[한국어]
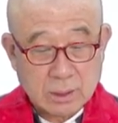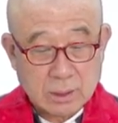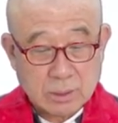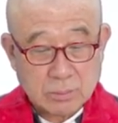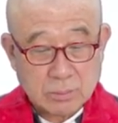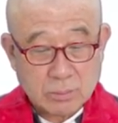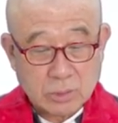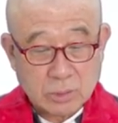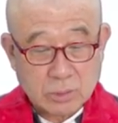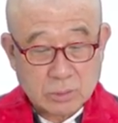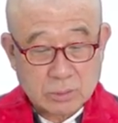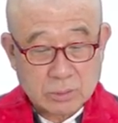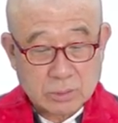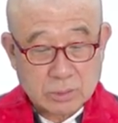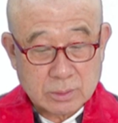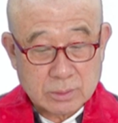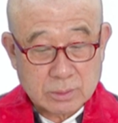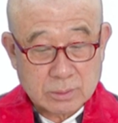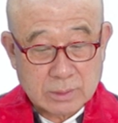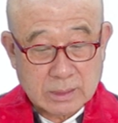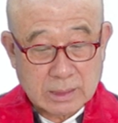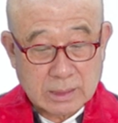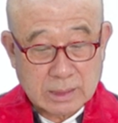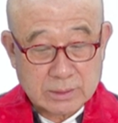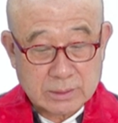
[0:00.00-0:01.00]

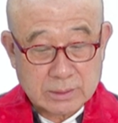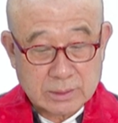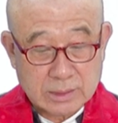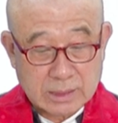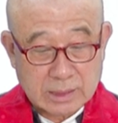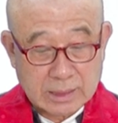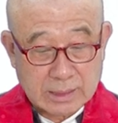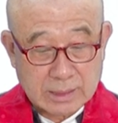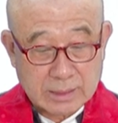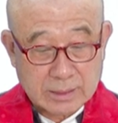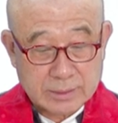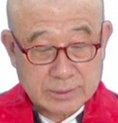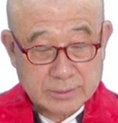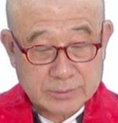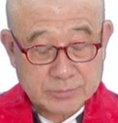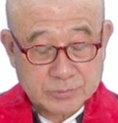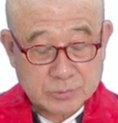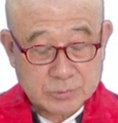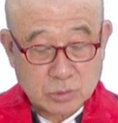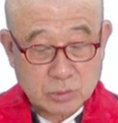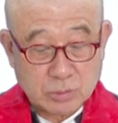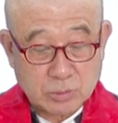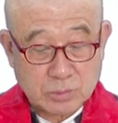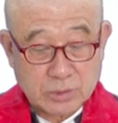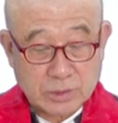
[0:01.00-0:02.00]
복덕단이라
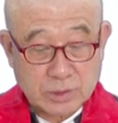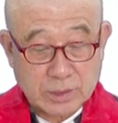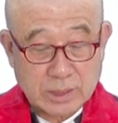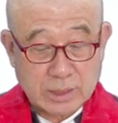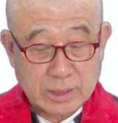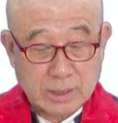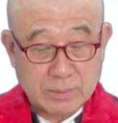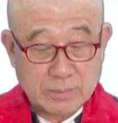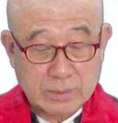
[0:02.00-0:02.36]
수보리야